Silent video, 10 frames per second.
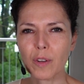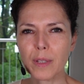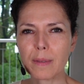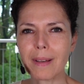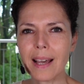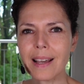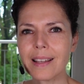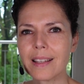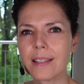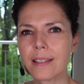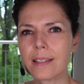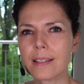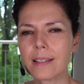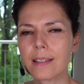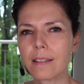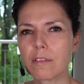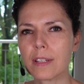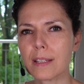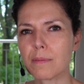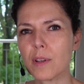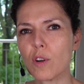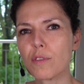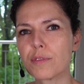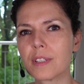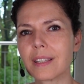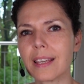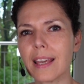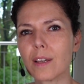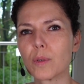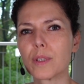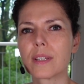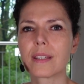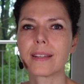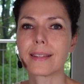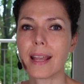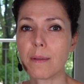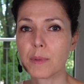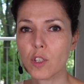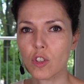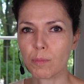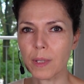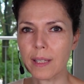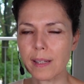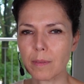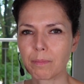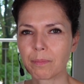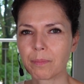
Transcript: Und zwar ist es, dass wir oft gegen uns selbst spielen.